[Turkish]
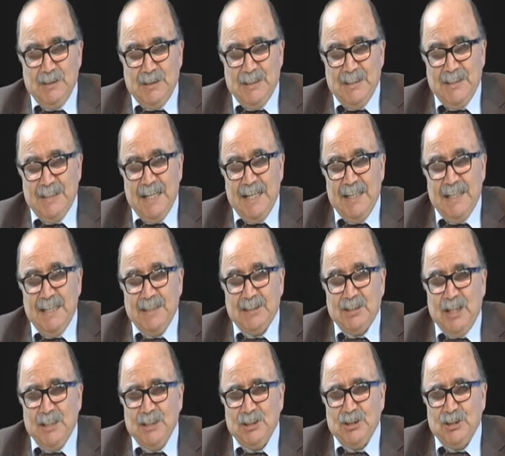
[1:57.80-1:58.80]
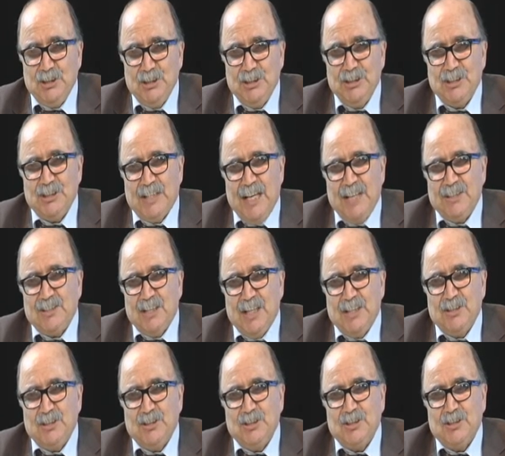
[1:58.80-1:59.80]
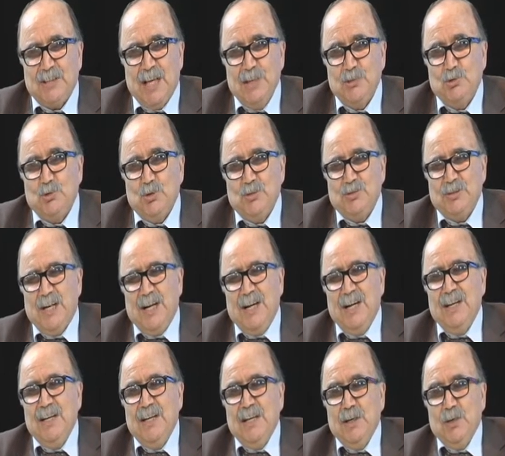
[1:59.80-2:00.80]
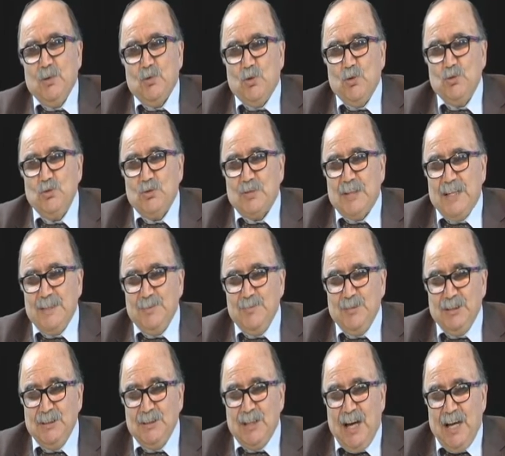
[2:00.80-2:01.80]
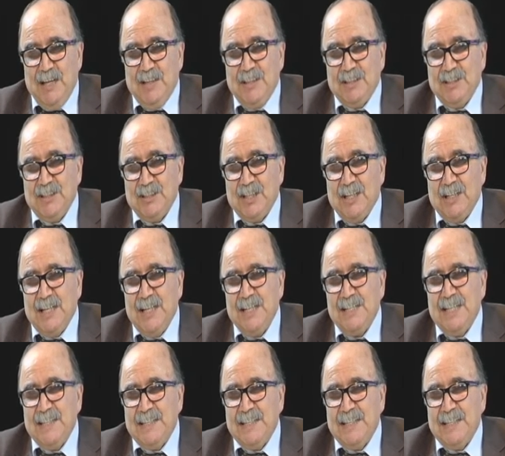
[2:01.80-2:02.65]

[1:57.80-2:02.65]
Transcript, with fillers: sizlerle tanıştırdıktan, tanıttıktan sonra konuklarımın anlatacaklarına